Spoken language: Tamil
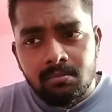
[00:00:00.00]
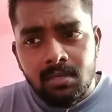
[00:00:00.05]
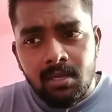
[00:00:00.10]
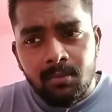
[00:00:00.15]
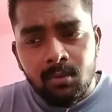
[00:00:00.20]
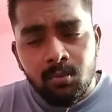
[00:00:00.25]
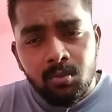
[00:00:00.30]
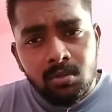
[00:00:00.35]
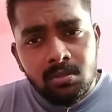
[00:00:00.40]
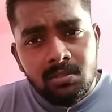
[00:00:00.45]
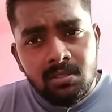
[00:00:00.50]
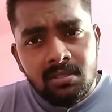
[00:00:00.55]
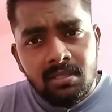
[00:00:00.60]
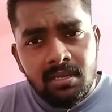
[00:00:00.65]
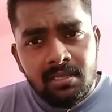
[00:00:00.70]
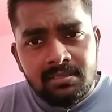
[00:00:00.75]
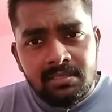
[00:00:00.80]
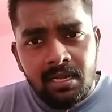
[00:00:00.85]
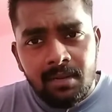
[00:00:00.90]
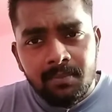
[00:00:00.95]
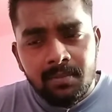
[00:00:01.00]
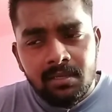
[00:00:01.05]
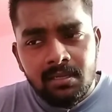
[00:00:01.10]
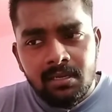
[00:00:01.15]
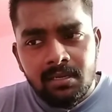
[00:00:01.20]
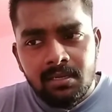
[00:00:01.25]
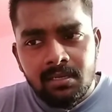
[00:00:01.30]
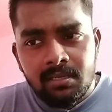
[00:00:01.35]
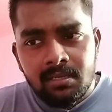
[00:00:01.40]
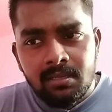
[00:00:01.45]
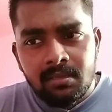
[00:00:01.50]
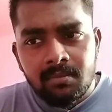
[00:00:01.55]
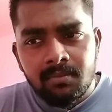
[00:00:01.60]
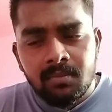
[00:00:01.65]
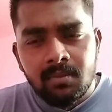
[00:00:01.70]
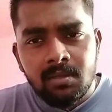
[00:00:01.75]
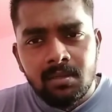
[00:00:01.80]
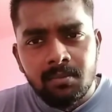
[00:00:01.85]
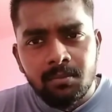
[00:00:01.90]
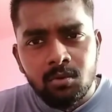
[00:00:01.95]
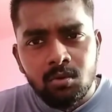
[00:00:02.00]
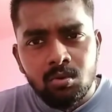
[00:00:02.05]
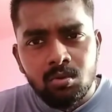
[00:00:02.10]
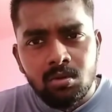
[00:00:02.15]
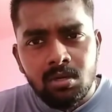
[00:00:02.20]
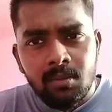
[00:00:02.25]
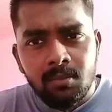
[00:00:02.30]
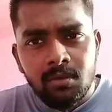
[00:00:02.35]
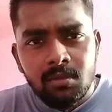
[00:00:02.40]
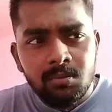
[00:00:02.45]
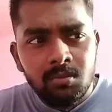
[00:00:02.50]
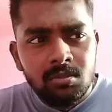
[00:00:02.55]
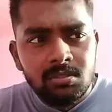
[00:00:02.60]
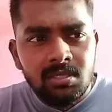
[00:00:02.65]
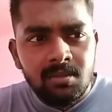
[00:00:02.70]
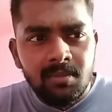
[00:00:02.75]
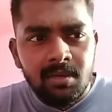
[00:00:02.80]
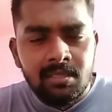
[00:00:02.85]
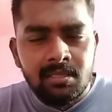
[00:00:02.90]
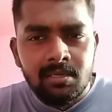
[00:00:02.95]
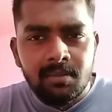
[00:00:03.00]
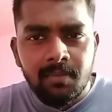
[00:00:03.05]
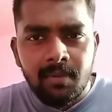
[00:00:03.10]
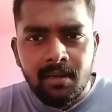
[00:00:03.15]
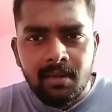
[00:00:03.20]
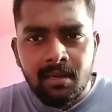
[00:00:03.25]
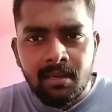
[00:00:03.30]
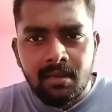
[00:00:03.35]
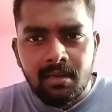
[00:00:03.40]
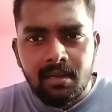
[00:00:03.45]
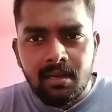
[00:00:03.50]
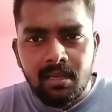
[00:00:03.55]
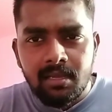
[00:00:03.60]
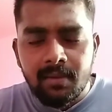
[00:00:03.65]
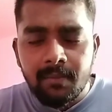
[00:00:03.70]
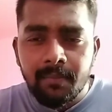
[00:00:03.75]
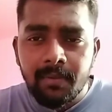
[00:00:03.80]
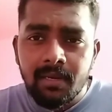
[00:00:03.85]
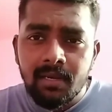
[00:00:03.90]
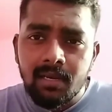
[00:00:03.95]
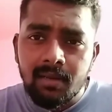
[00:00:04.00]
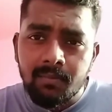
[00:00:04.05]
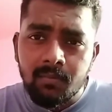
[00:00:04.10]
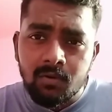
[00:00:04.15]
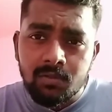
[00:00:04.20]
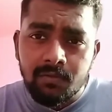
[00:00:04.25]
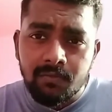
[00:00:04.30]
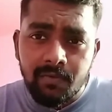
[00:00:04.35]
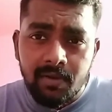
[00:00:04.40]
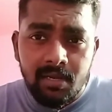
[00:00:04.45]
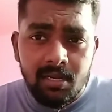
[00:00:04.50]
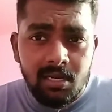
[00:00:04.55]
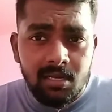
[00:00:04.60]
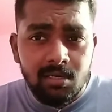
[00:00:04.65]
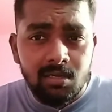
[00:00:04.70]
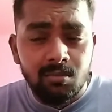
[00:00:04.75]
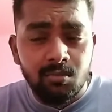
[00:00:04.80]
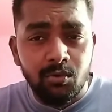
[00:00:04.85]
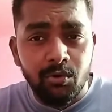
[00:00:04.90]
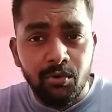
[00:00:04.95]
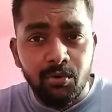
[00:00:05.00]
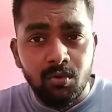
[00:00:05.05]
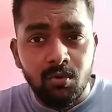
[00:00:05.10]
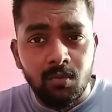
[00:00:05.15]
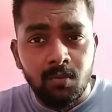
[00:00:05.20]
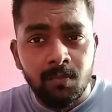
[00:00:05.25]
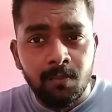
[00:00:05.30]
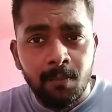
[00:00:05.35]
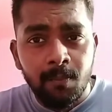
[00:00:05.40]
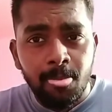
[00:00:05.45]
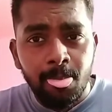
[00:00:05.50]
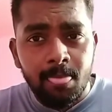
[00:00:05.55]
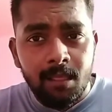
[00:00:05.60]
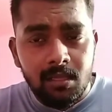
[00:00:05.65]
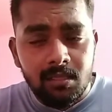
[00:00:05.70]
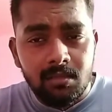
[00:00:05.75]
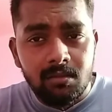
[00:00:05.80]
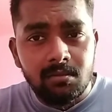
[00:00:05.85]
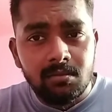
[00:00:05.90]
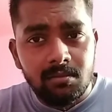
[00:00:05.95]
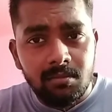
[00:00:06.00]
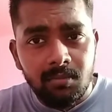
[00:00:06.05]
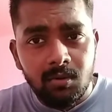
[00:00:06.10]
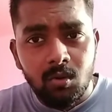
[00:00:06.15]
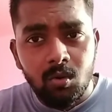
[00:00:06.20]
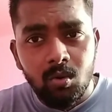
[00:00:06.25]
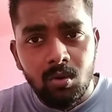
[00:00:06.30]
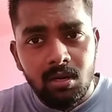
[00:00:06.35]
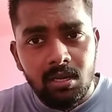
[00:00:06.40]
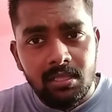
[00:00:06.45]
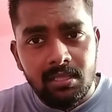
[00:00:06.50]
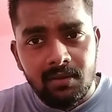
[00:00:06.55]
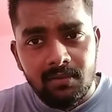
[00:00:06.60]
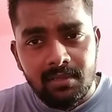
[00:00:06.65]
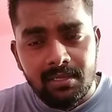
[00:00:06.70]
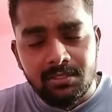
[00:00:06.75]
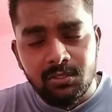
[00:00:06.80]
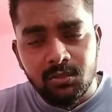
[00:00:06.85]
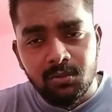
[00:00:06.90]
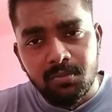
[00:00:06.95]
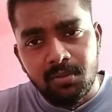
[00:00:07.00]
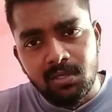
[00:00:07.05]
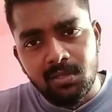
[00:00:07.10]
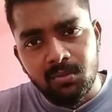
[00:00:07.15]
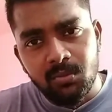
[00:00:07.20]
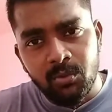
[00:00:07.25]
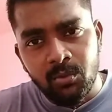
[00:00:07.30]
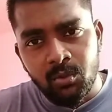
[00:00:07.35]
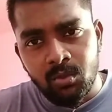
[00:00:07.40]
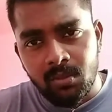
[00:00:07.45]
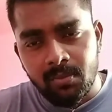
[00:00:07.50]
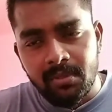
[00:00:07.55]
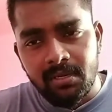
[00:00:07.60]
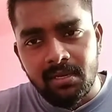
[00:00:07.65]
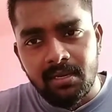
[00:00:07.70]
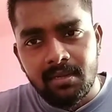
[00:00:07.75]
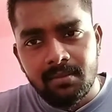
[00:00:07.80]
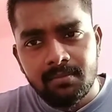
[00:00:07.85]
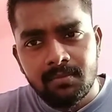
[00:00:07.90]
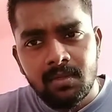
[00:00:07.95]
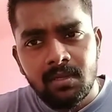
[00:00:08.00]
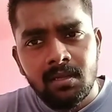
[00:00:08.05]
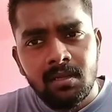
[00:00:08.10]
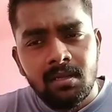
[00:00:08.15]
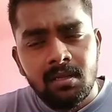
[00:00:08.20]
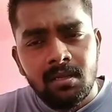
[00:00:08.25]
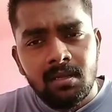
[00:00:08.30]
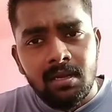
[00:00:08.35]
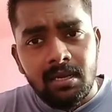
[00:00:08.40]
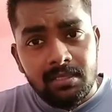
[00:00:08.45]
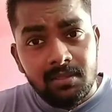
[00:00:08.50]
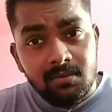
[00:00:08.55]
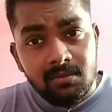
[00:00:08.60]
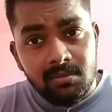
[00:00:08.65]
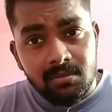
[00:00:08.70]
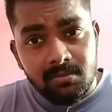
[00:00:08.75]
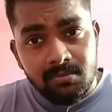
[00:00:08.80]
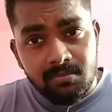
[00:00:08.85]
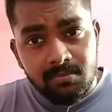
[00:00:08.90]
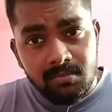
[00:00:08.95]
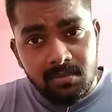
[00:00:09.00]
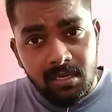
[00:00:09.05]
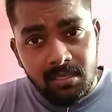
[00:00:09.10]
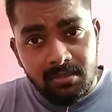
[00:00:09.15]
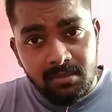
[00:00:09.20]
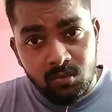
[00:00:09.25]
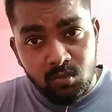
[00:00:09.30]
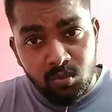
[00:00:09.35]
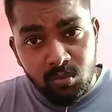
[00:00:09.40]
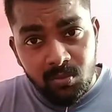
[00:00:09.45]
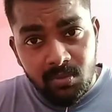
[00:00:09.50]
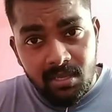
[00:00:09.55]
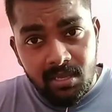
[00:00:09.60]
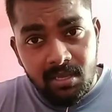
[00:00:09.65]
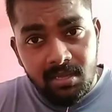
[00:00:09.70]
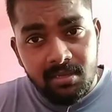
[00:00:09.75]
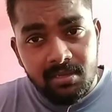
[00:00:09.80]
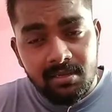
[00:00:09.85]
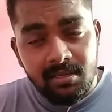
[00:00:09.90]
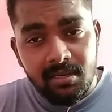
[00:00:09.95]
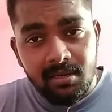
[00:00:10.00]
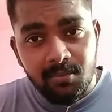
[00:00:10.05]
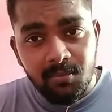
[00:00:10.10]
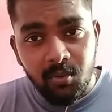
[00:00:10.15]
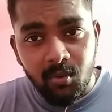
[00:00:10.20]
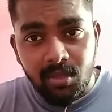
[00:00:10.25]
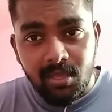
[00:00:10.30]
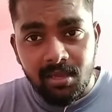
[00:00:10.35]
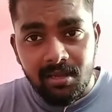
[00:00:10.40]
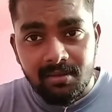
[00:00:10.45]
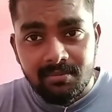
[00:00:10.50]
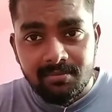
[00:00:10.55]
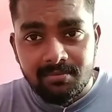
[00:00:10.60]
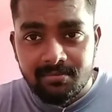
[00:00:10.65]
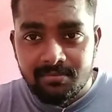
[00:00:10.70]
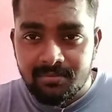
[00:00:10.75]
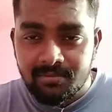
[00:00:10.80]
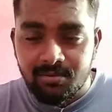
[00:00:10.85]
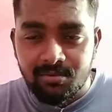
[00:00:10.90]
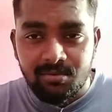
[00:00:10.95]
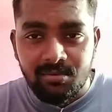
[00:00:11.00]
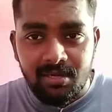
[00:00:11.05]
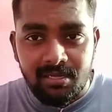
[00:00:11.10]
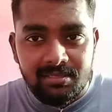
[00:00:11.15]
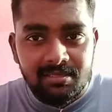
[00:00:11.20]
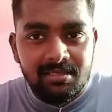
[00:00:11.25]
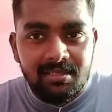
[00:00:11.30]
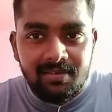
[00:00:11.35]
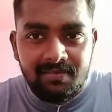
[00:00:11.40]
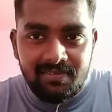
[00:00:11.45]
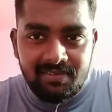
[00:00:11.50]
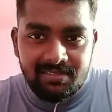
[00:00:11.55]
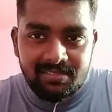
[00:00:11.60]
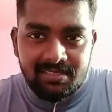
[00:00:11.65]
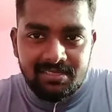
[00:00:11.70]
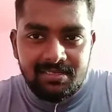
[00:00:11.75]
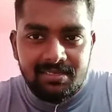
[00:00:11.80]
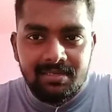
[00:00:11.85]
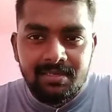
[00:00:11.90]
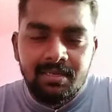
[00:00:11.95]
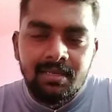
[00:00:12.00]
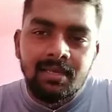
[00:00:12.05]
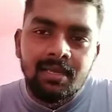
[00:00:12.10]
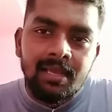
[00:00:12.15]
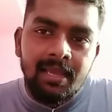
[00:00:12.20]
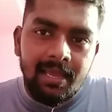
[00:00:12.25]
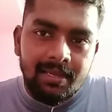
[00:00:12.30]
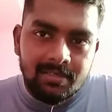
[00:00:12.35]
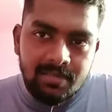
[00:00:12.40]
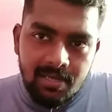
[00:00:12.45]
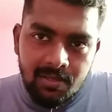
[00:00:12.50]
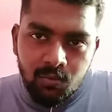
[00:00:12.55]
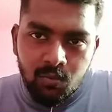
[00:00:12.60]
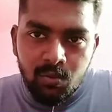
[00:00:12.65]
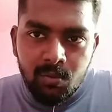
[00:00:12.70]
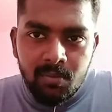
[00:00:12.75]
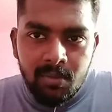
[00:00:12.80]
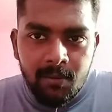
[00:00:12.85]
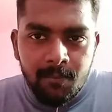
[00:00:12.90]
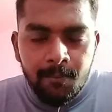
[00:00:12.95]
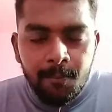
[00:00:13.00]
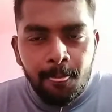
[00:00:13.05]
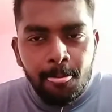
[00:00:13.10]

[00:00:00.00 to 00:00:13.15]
நம்ம பிடிச்சதெல்லாம் சாப்பிட்டுக்கிட்டு அப்புறம் நம்மளுக்கு பிடிச்ச மாதிரி பண்ணிக்கிட்டுலாம் எப்படி நம்ம வந்து ஃபிட்டாக இருக்க முடியும் அதாவது நம்ம கோலில் ஏதாவது அச்சீவ் பண்ண முடியும் அப்படின்னா அதாவது அது உண்மையா இல்லை பொய்யா ஸோ அதுதான் ஃபஸ்ட்டு ஆக்சுவலாக அது உண்மை